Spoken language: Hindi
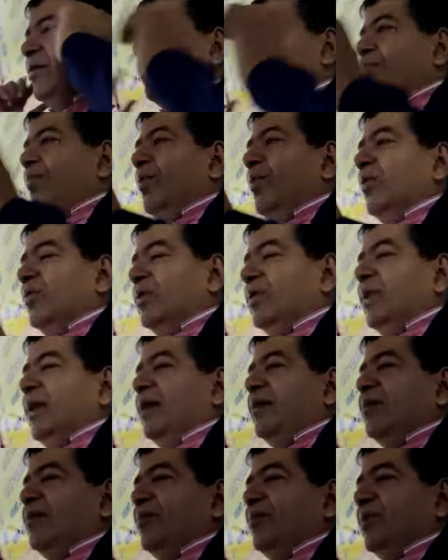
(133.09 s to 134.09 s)
वो बहुत
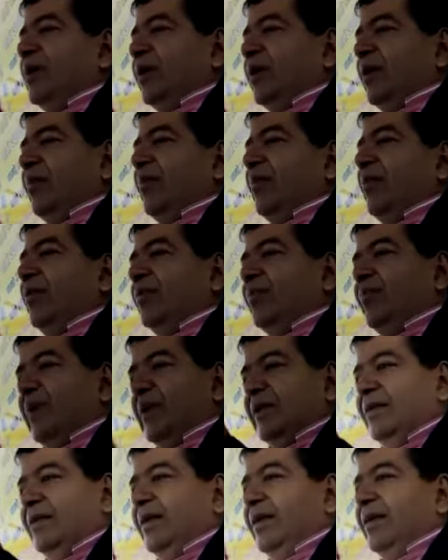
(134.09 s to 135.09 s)
नाजुक है बहुत
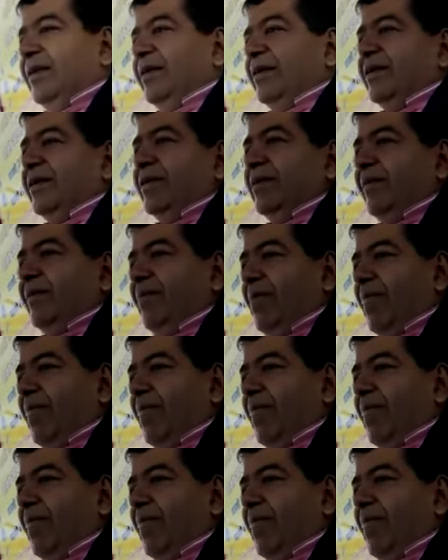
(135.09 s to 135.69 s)
पतले हैं